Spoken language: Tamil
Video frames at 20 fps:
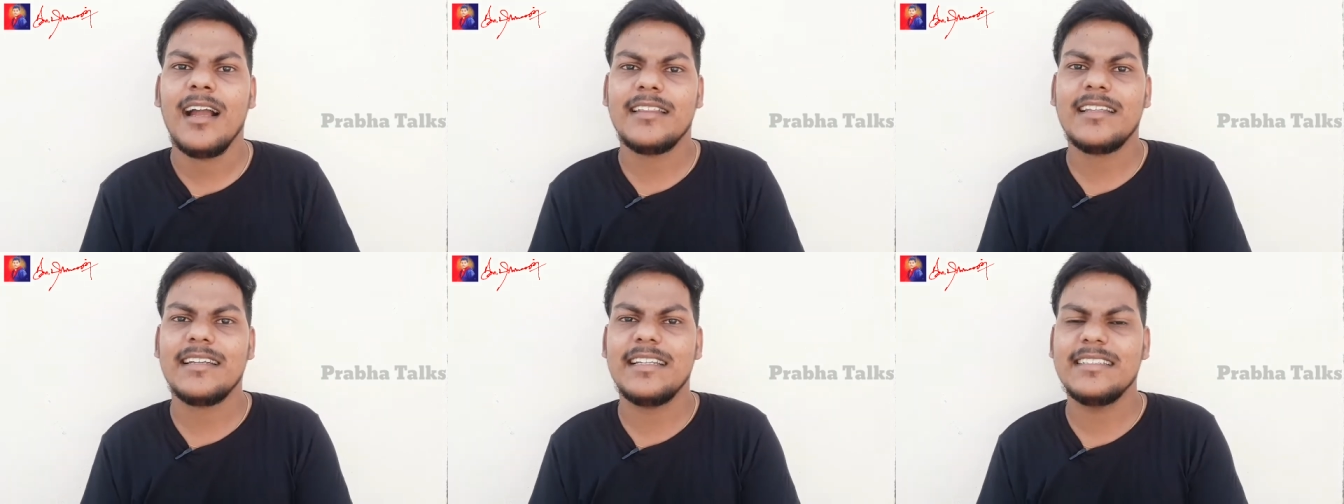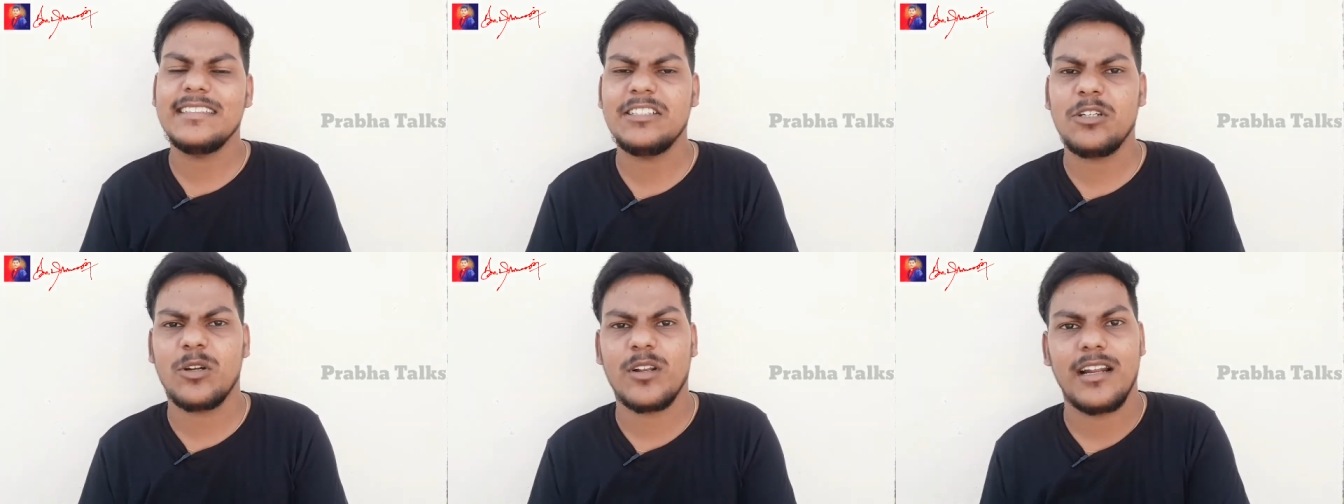இந்த
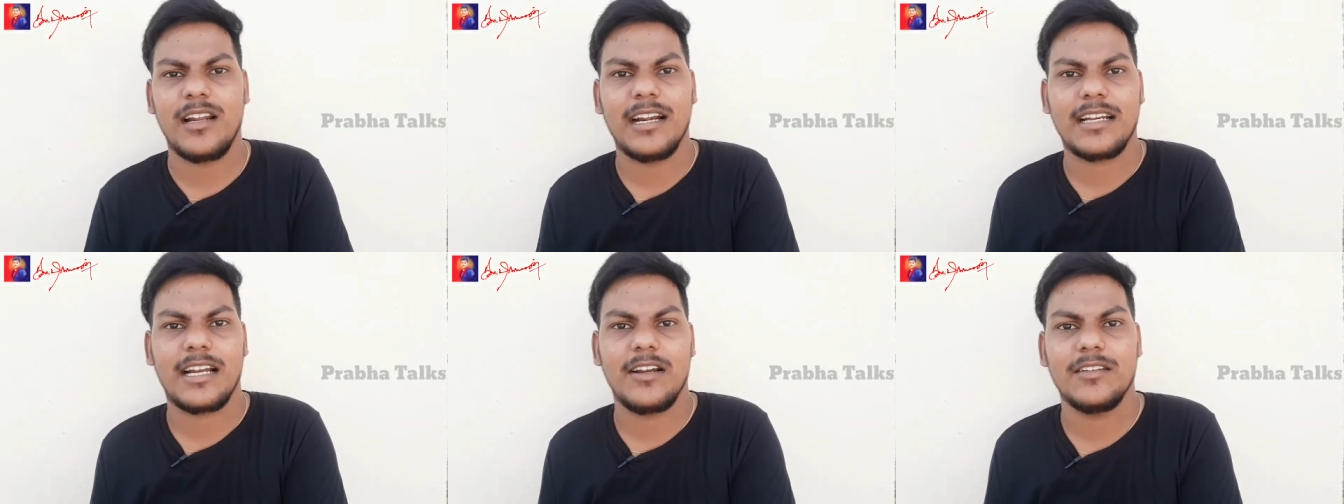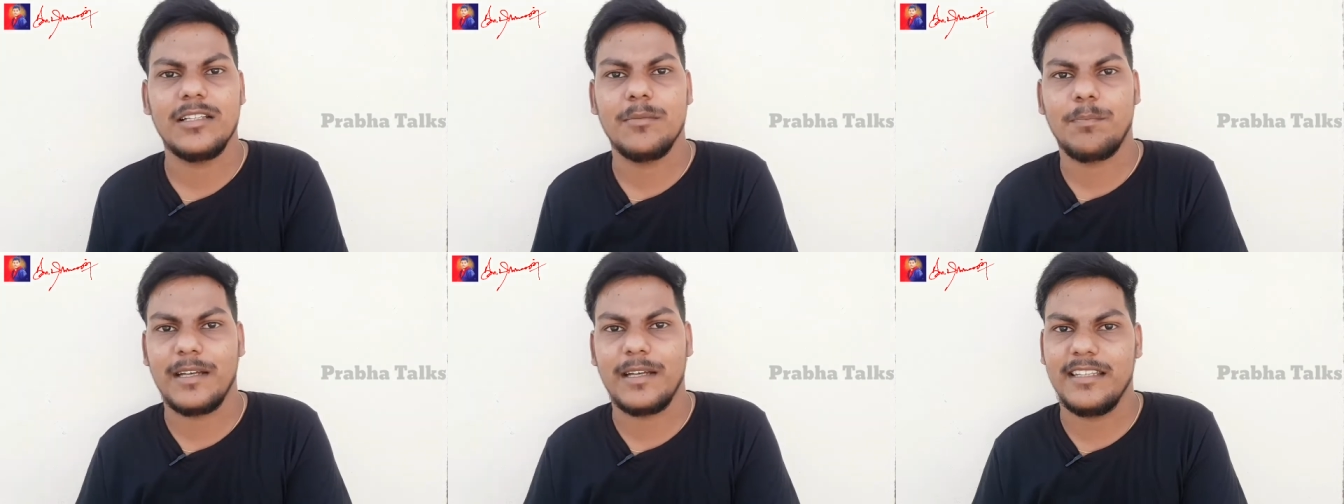டிசீஸோட நாட்கள்
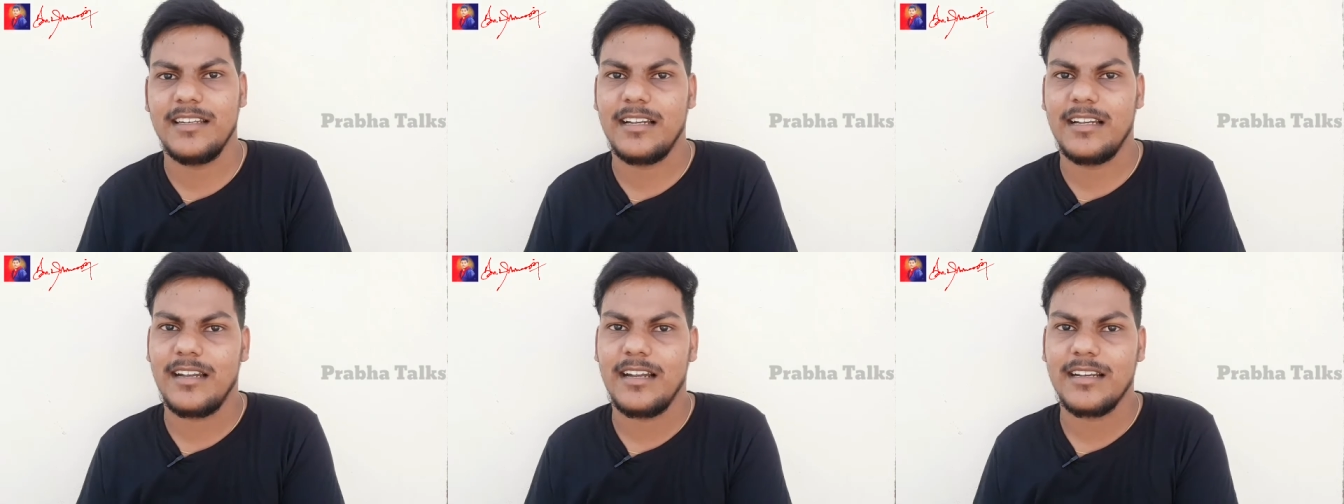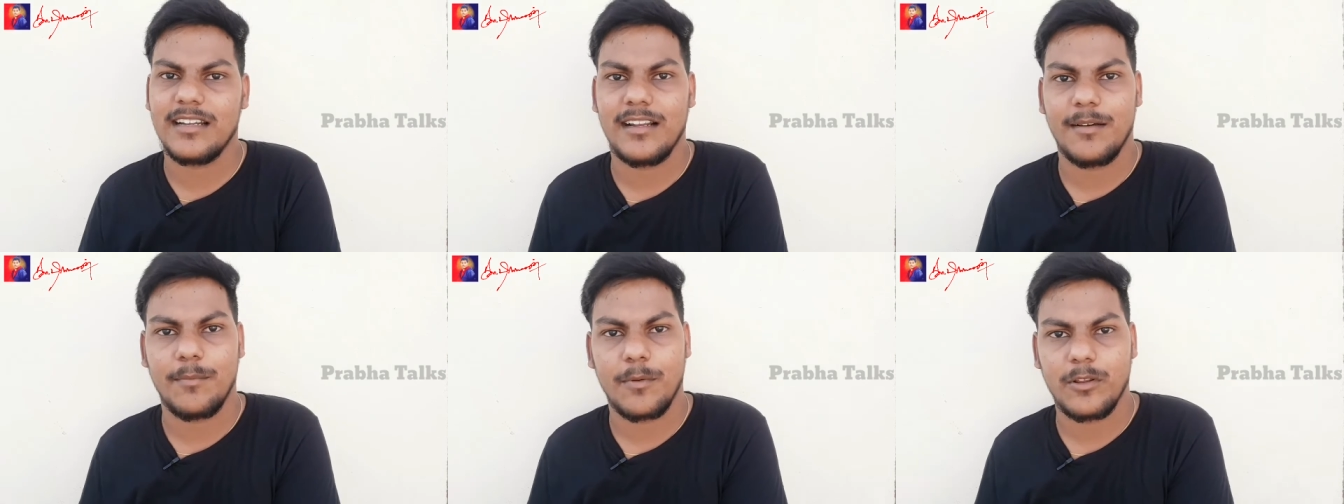வந்து பதினாலு
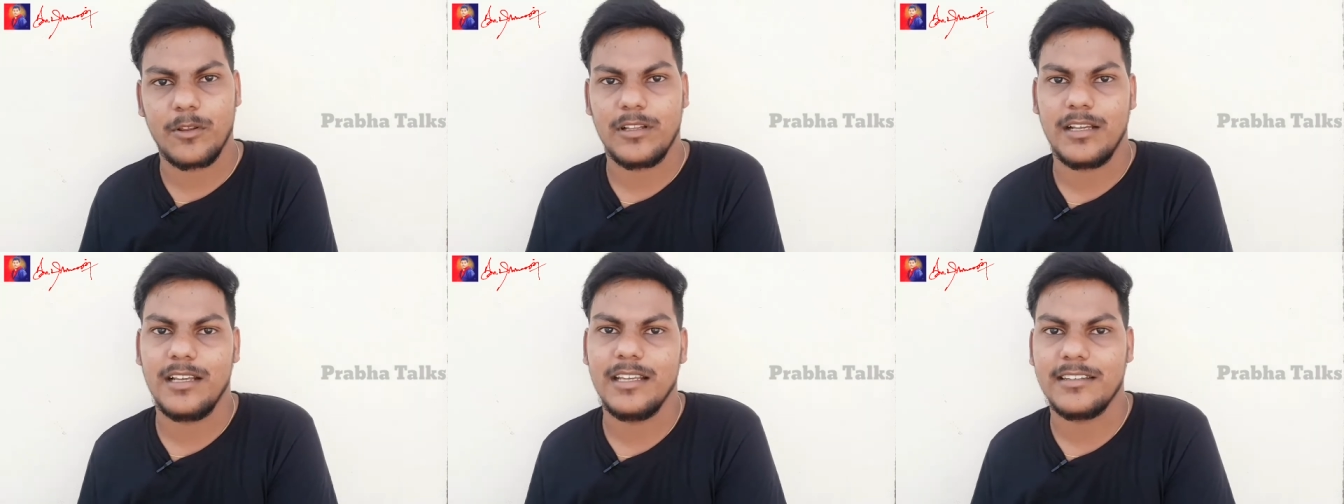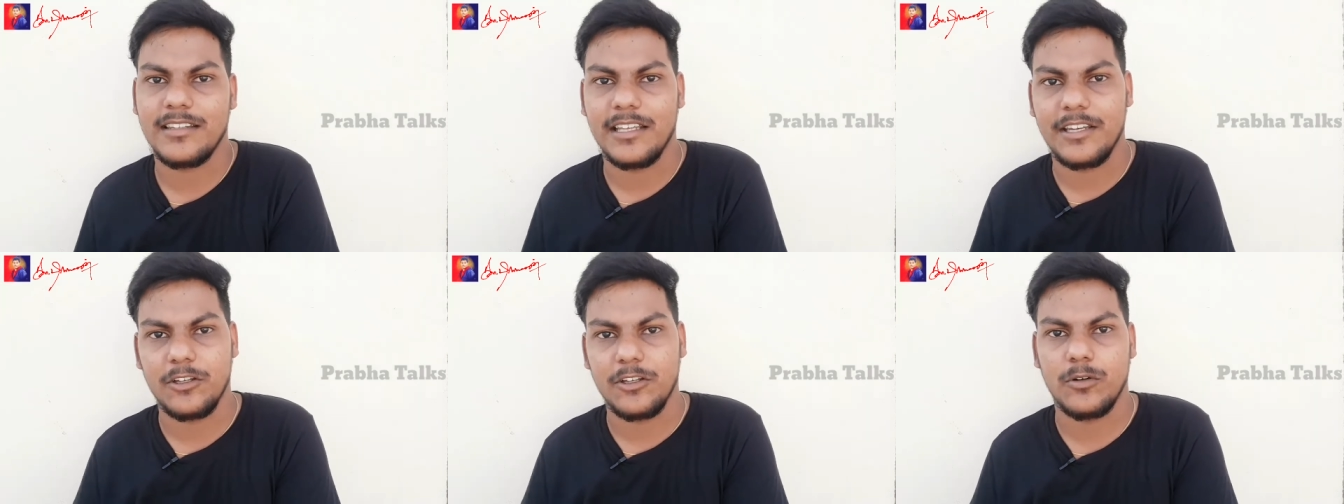நாட்கள் அப்புறம் தான்
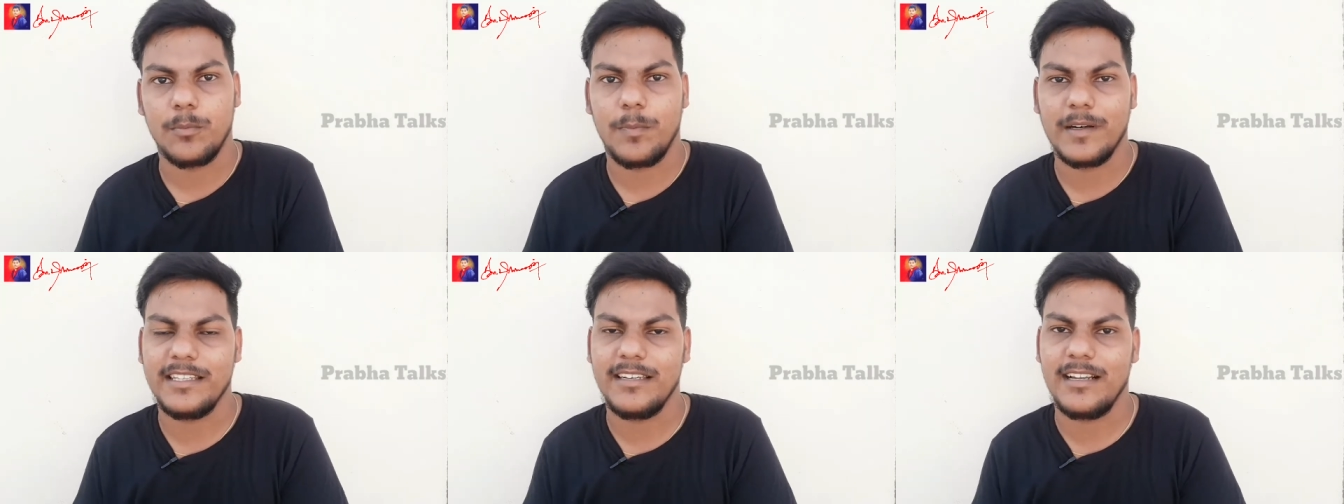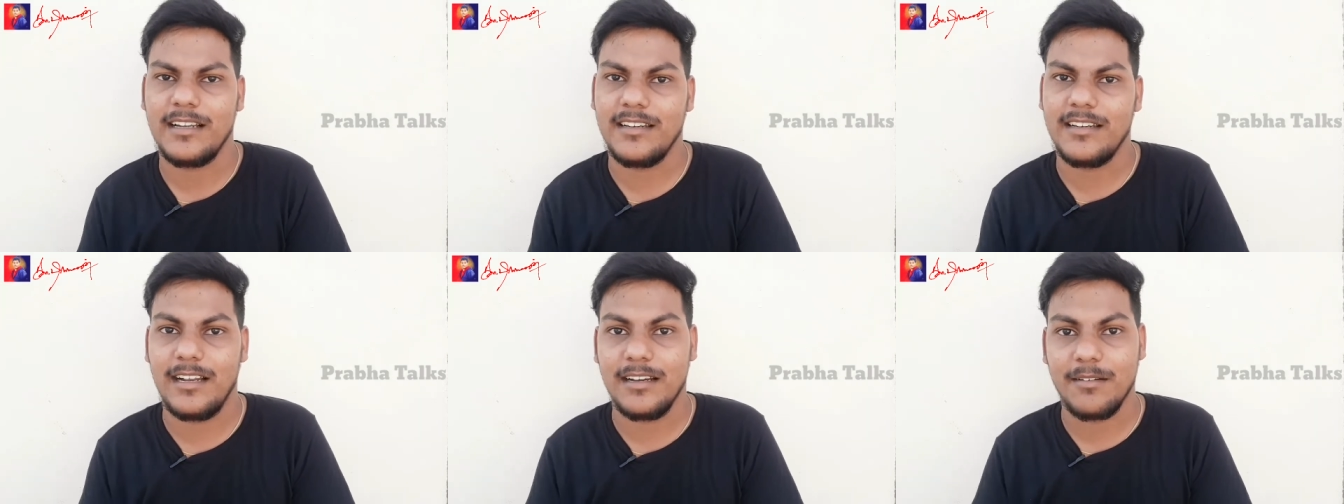இது தெரியும்
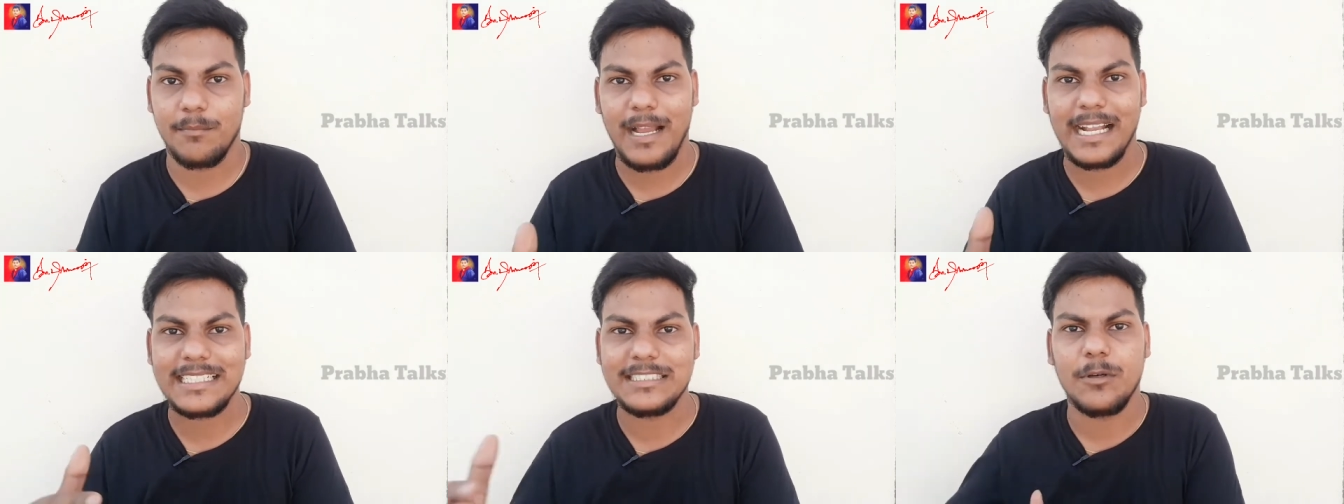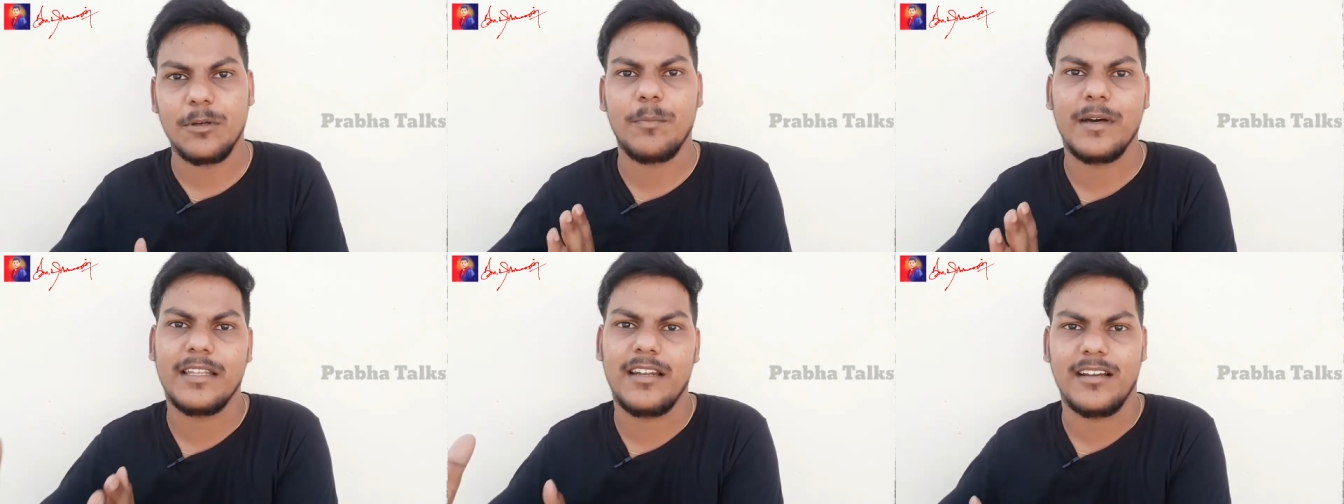பதினாலு நாள்
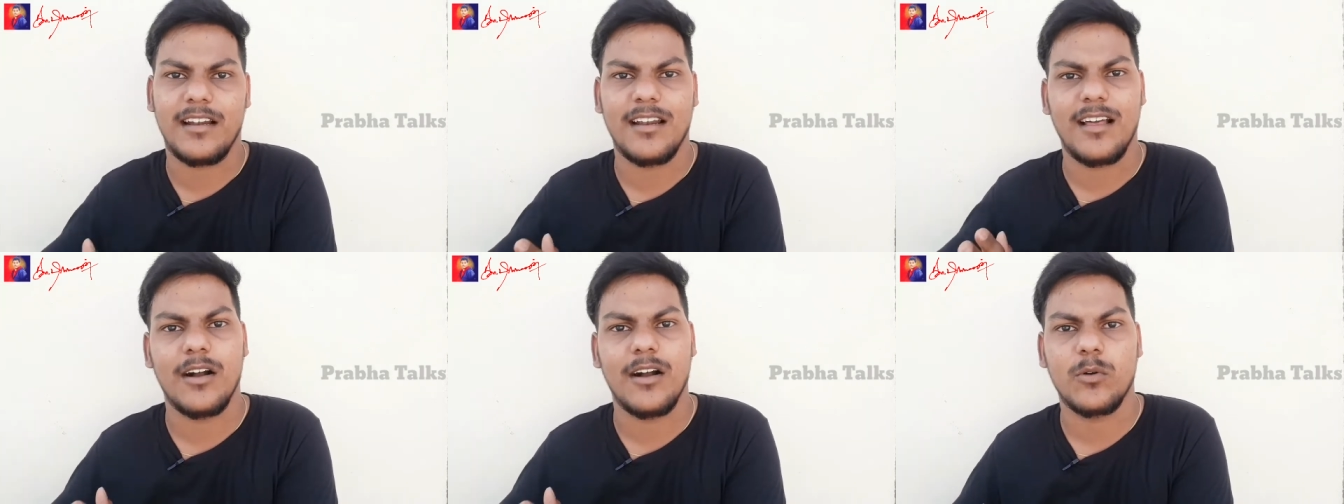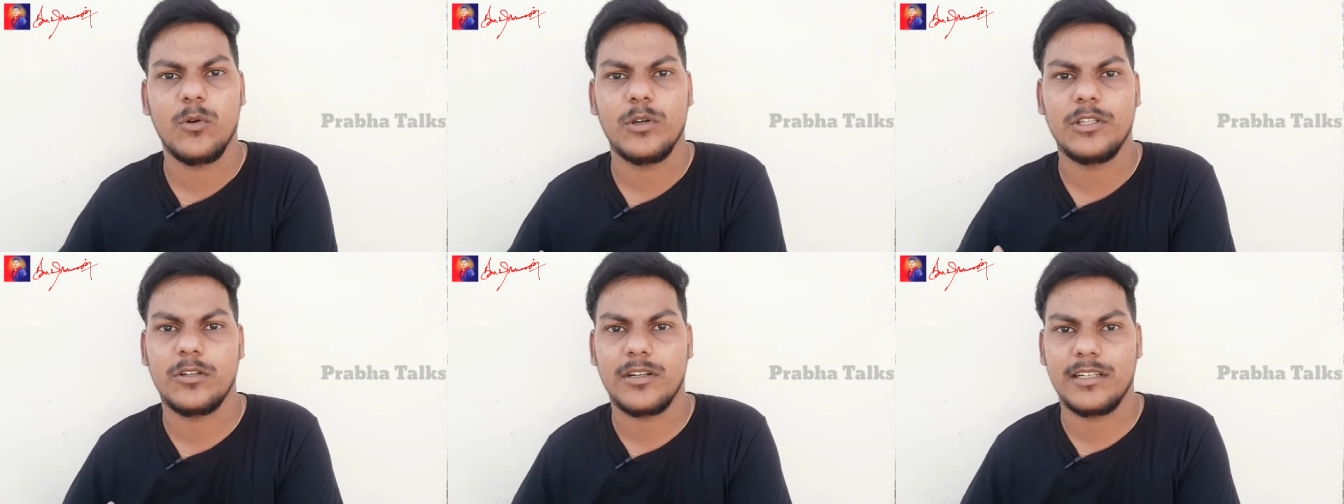மேக்ஸிமம் பதினாலு நாள்
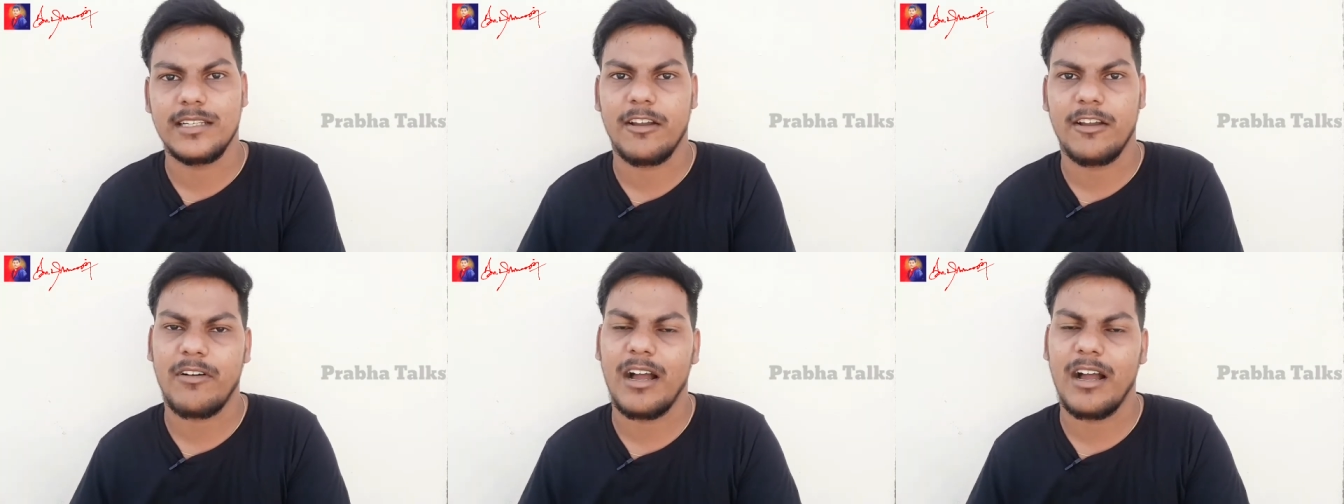ஆகும் இதோட